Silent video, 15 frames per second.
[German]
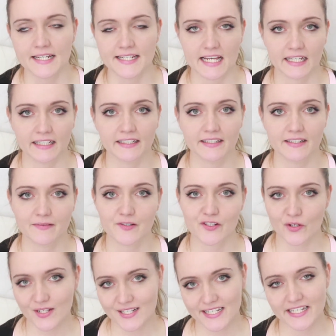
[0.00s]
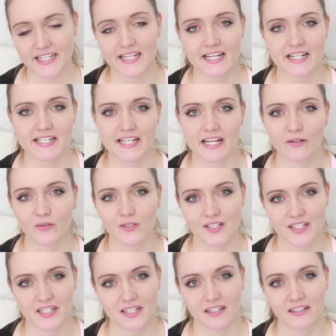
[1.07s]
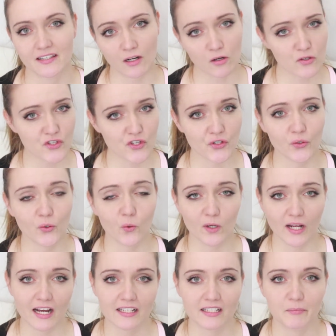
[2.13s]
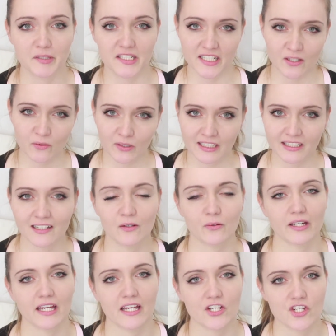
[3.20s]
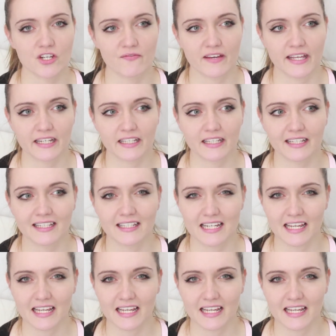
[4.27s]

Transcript: dann äh, sollen sich die Gäste an unsere Trauzeugen oder an die Bedienungen der Location anwenden,